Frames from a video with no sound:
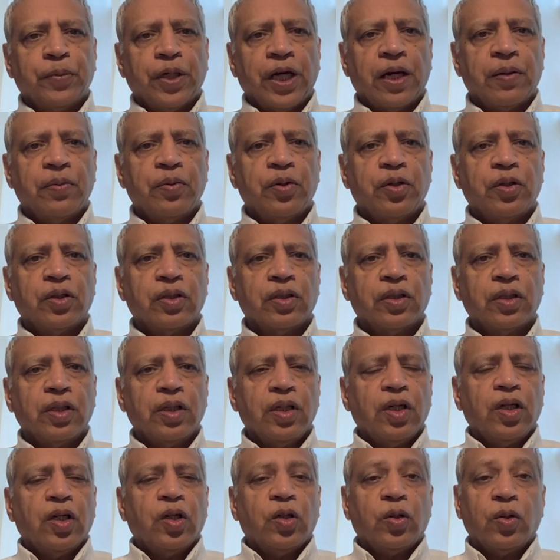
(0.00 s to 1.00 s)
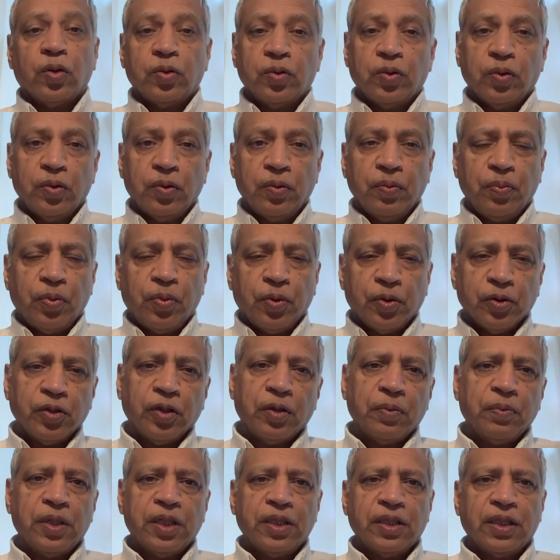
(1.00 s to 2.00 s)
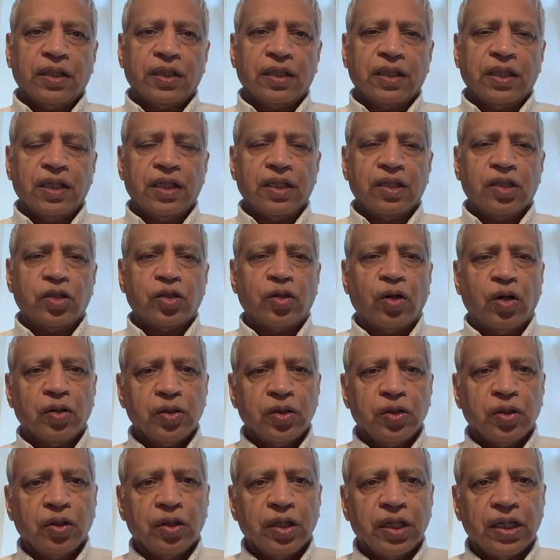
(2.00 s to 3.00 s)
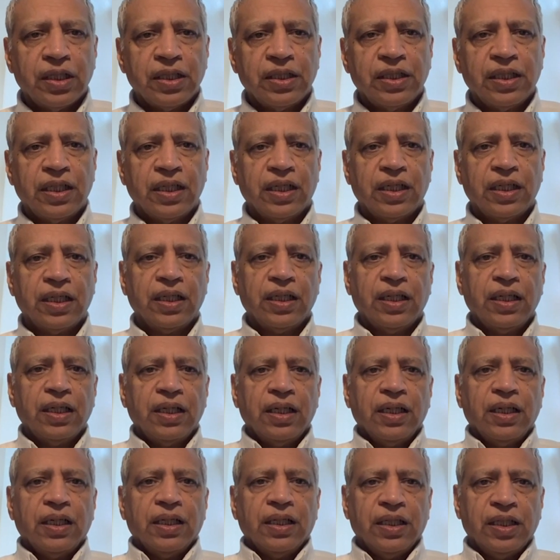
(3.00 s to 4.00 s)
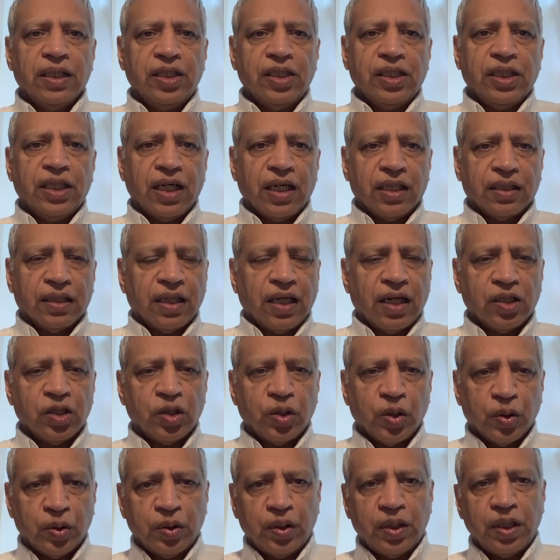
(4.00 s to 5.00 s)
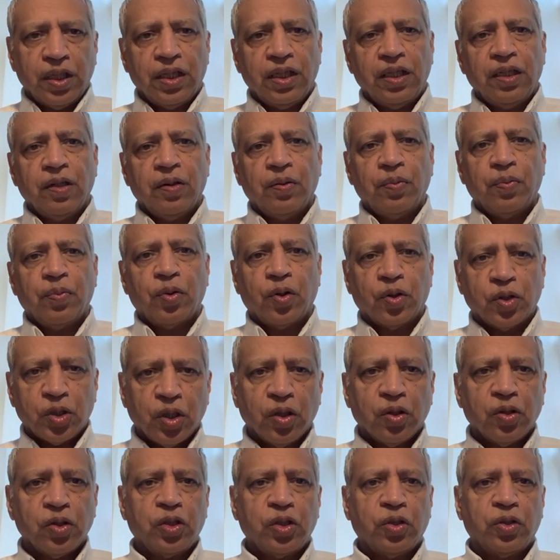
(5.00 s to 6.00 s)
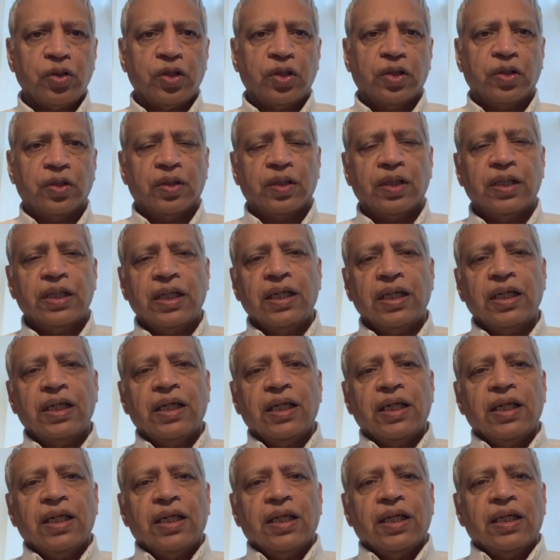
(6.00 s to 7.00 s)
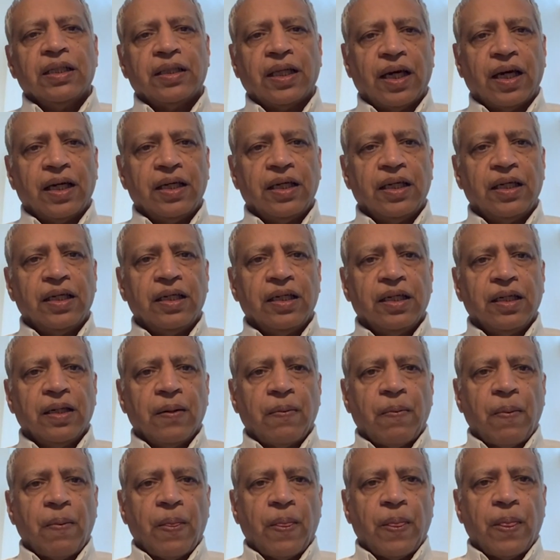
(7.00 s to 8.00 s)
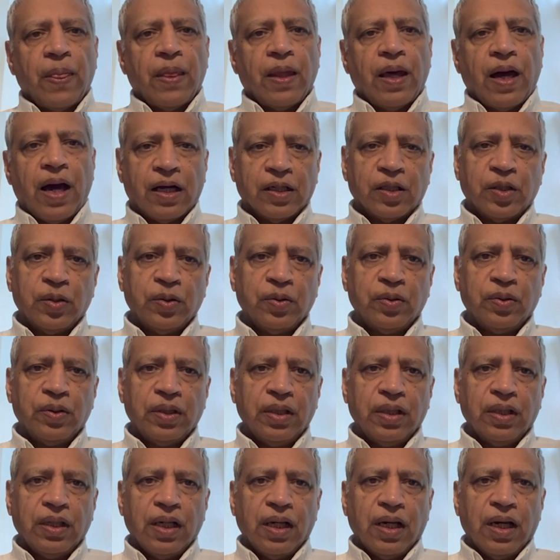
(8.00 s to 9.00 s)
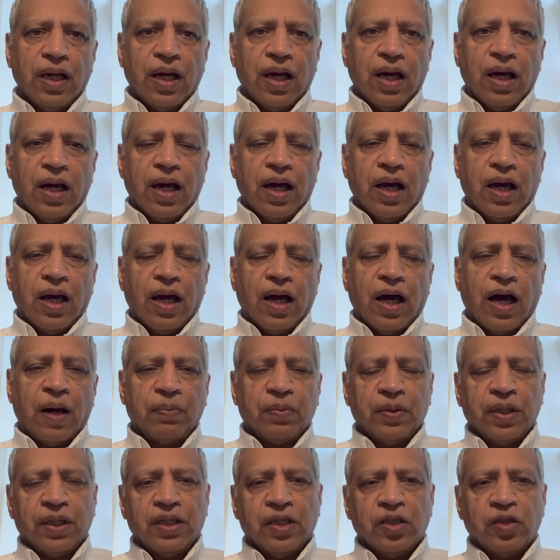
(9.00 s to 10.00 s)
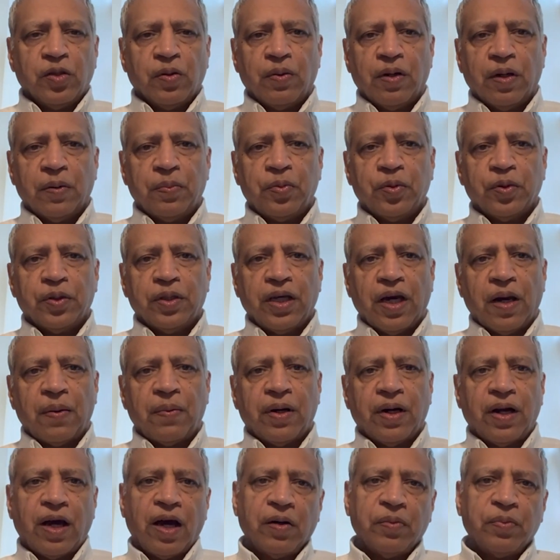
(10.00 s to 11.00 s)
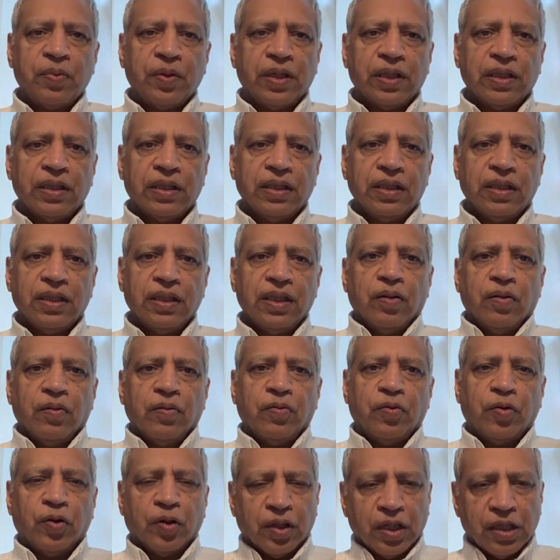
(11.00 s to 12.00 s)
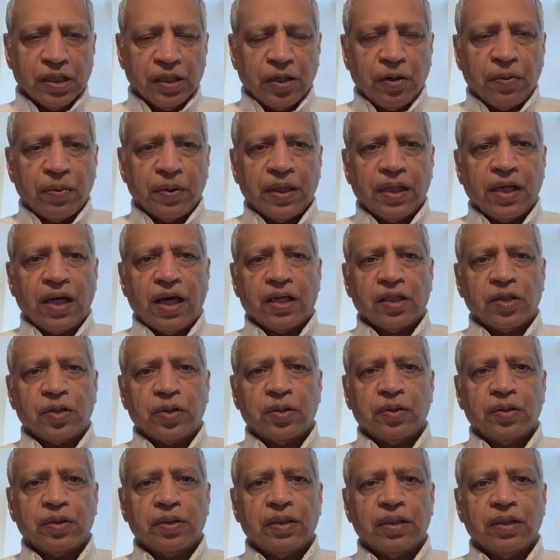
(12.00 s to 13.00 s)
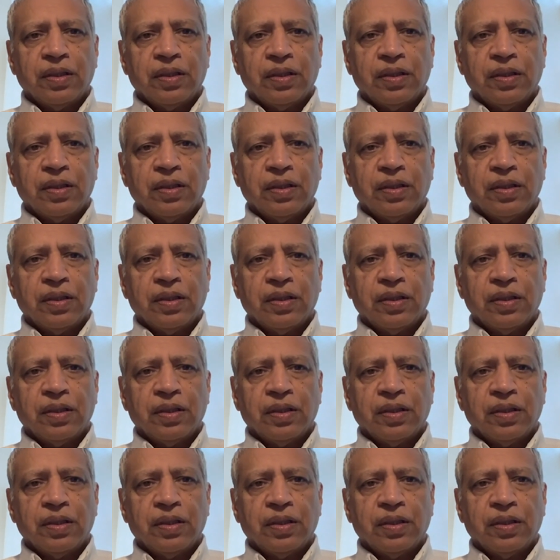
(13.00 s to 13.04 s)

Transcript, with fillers: এবং নতুন প্রজন্মের সাথে সংযোগের যে ইচ্ছা তা সত্যি প্রশংসনীয় তাই আসুন আপনাদের সবার প্রতি আমার আহ্বান ফোকাস টিভিতে আসুন